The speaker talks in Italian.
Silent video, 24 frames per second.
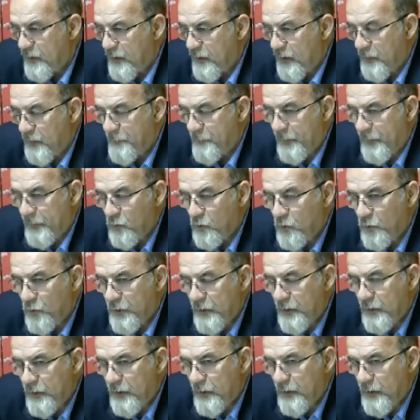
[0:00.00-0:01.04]
e per
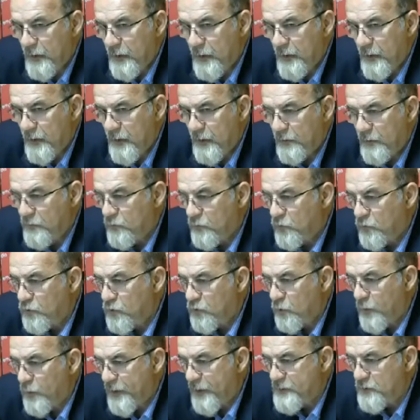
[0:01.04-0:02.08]
cui eh,
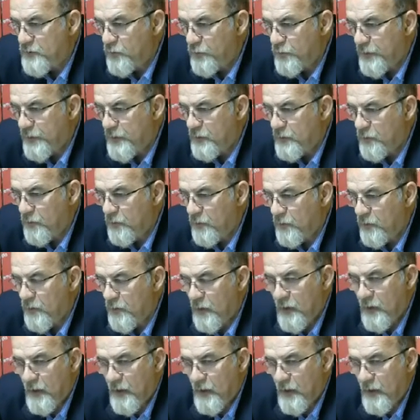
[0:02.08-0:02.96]
tutto questo unito